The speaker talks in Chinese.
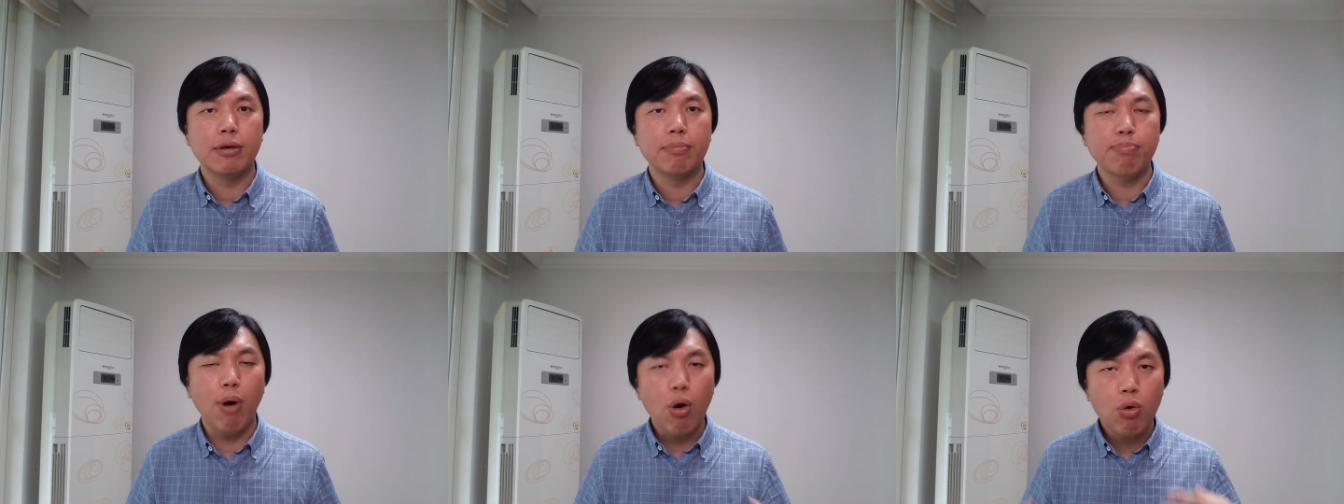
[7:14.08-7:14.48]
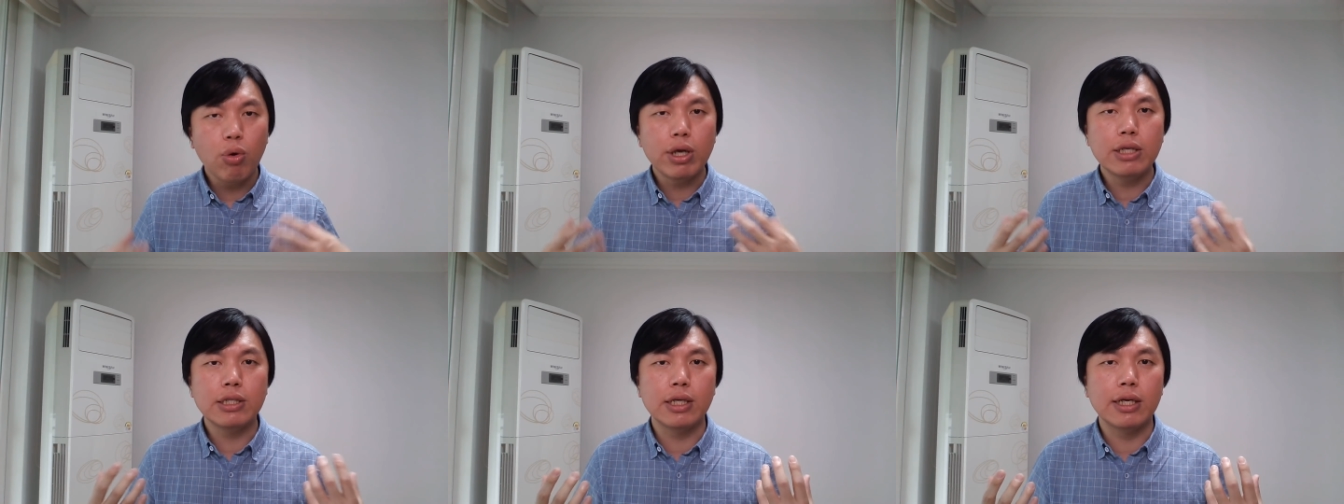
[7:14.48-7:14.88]
包
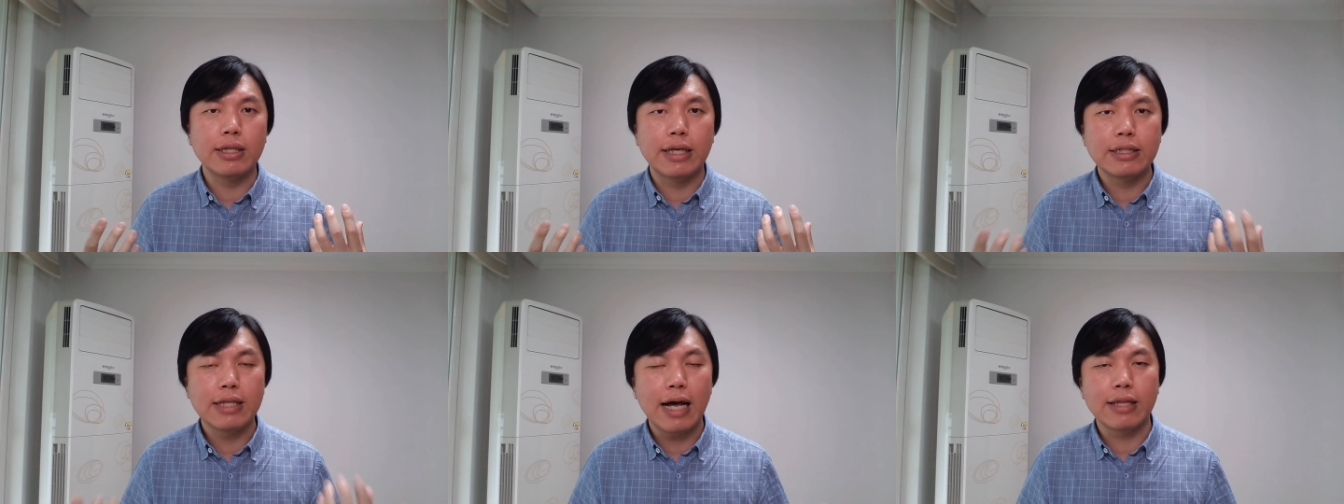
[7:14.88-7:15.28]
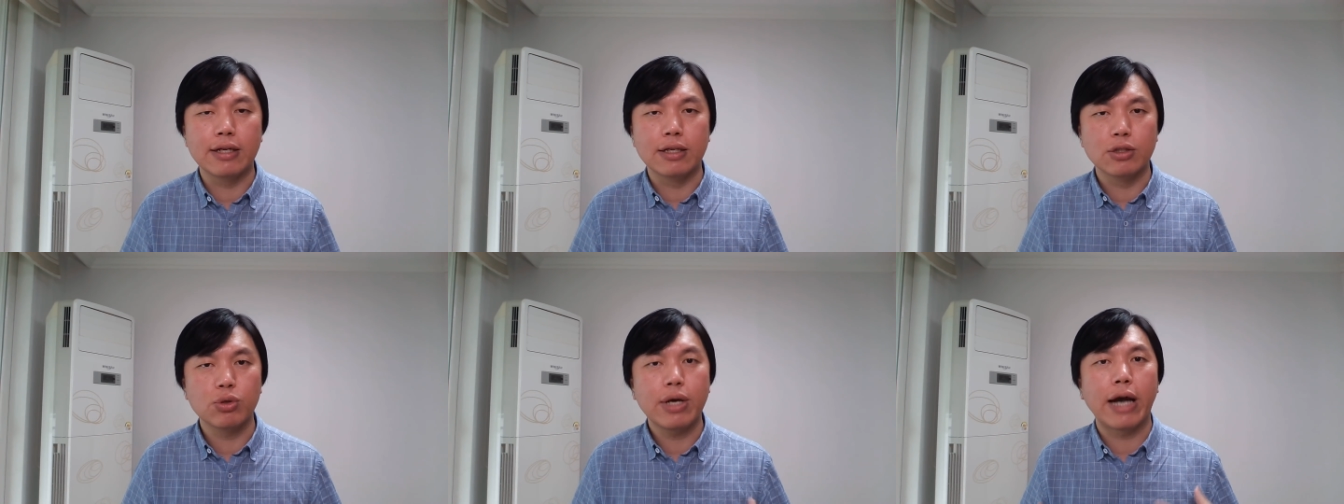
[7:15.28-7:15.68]
括一些年纪大的
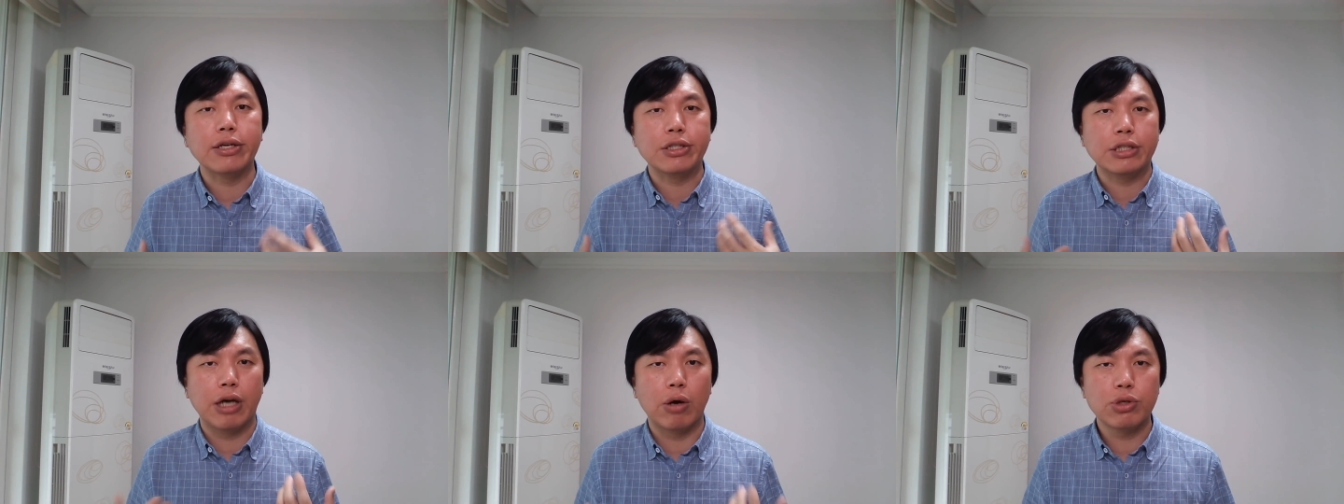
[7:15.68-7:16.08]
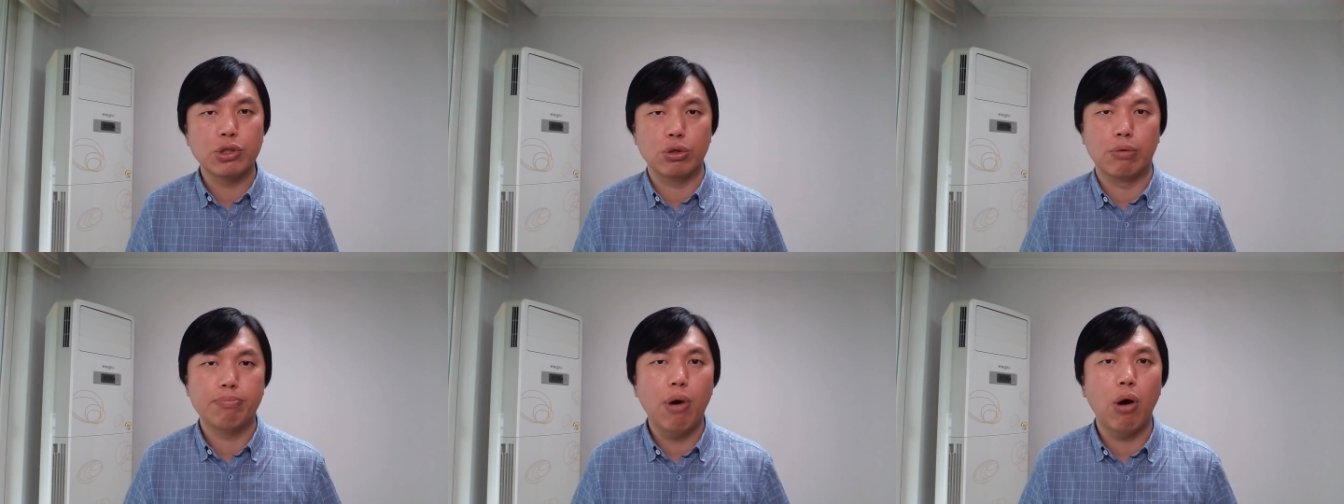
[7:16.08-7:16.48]
人，就开始想要
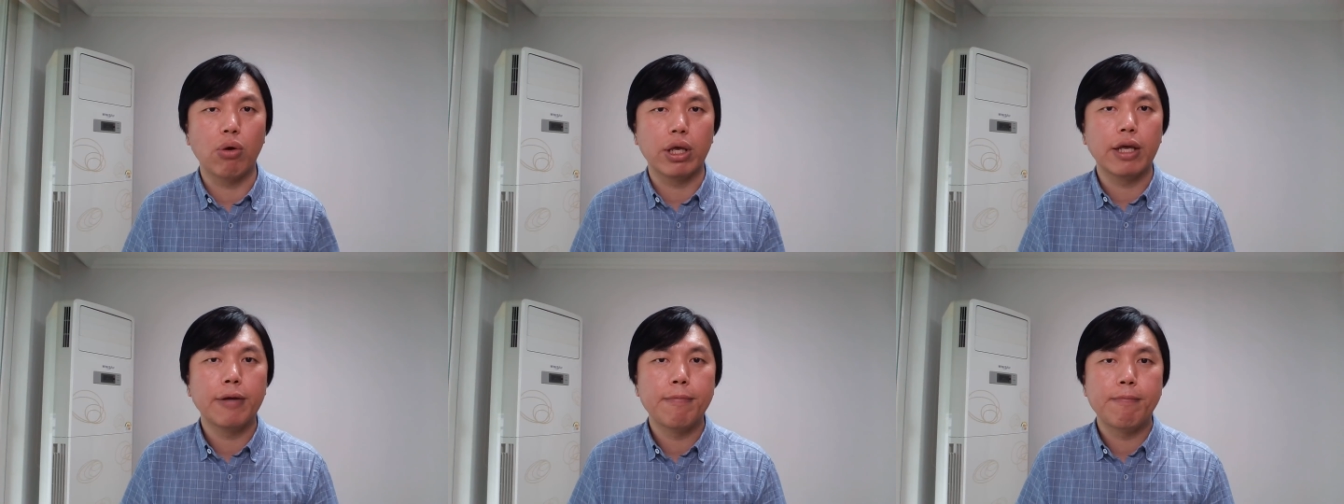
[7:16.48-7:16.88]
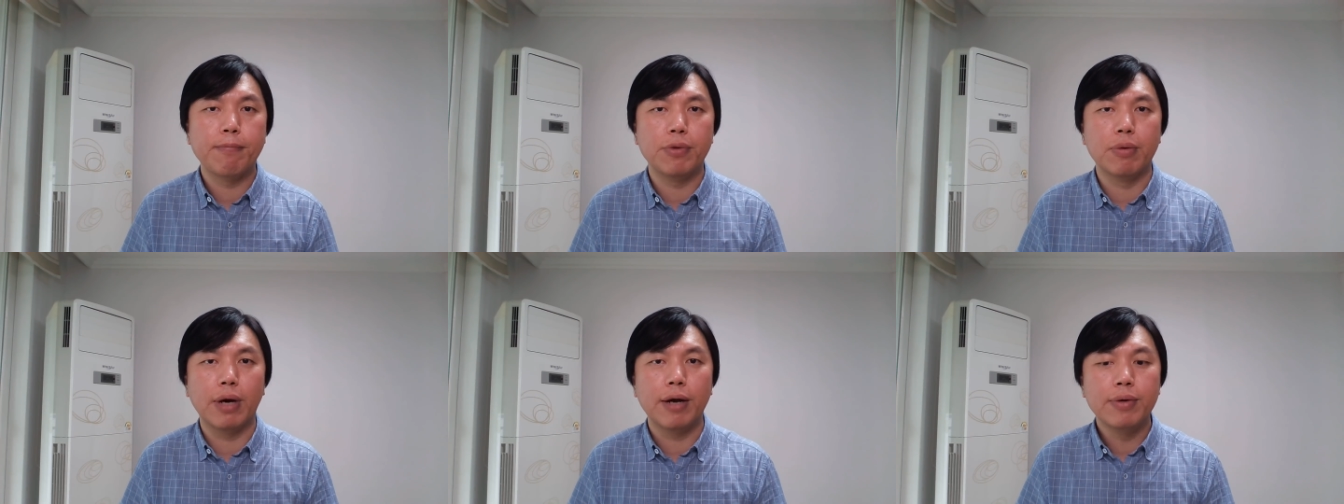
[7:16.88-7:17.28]
使用暴力，
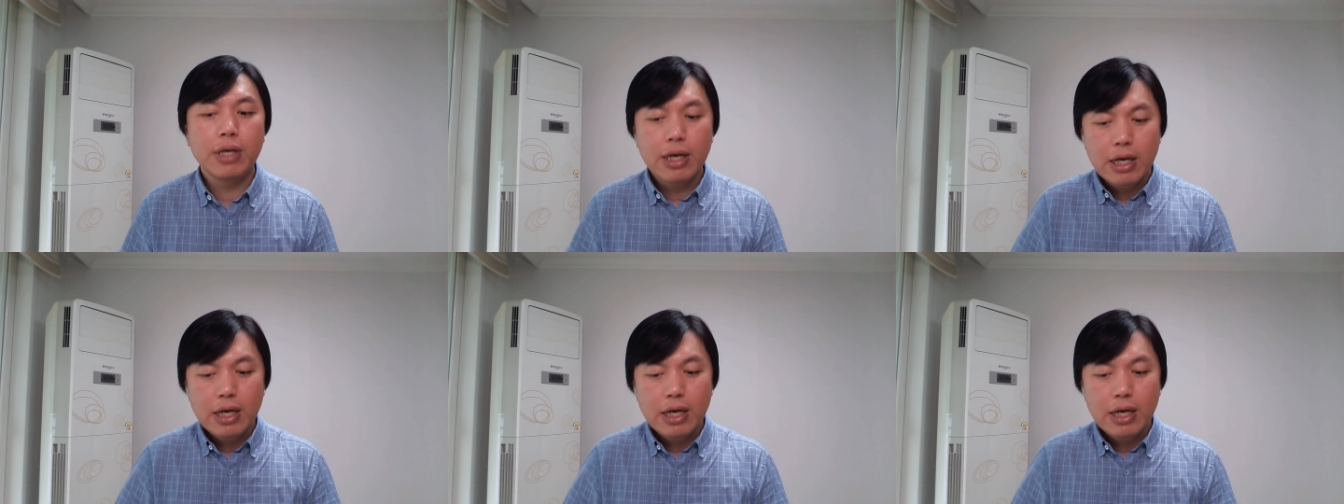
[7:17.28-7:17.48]
对吧？